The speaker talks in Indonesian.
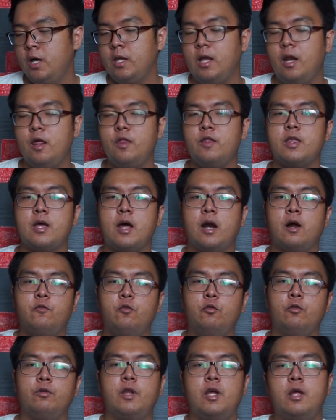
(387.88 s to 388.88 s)
Jadi secara
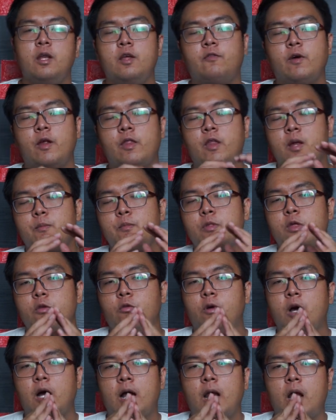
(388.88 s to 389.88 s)
fungsi, device ini bisa
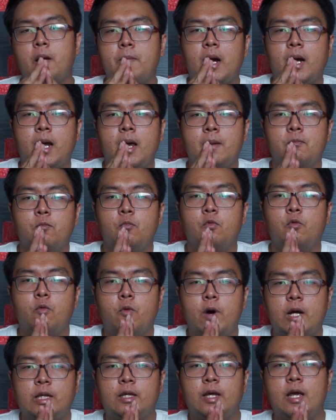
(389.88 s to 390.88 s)
juga kalian pakai
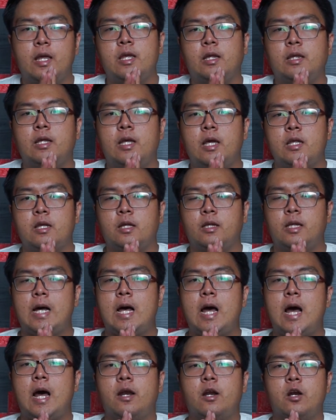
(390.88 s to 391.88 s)
buat gadget-gadget
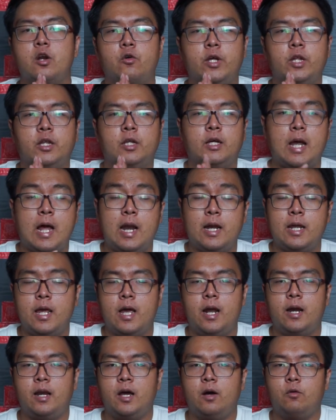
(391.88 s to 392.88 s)
Android
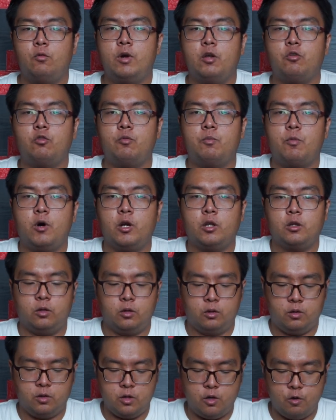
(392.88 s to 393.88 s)
kalian yang udah
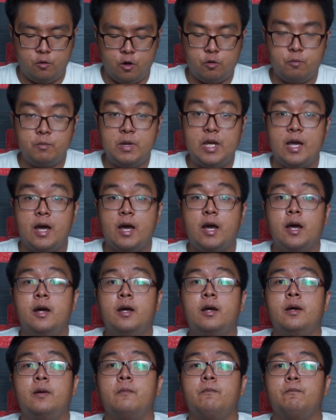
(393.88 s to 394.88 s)
support USB ya
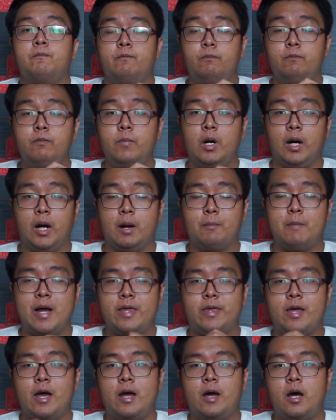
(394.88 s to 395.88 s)

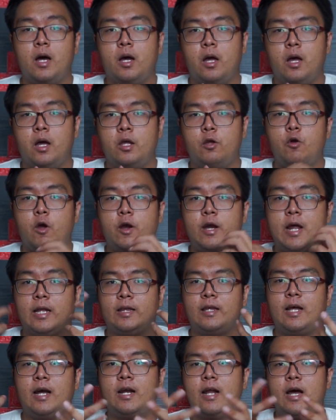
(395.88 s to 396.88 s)
ngebaca uh,
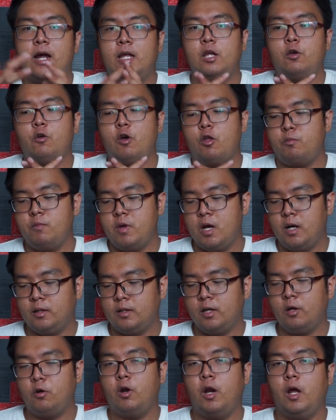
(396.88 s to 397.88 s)
data dari USB yang
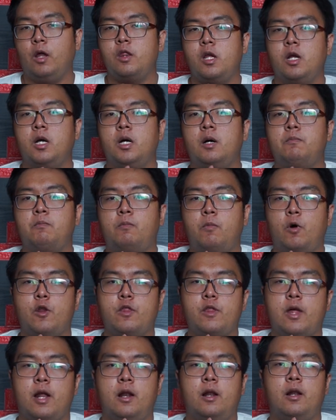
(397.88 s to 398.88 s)
terkoneksi ke
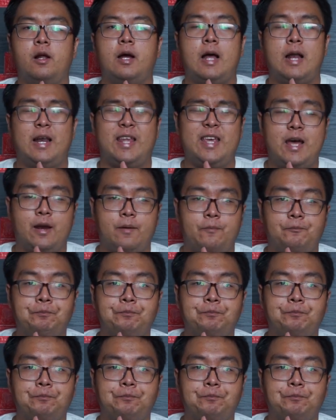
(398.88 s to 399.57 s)
ponsel kalian.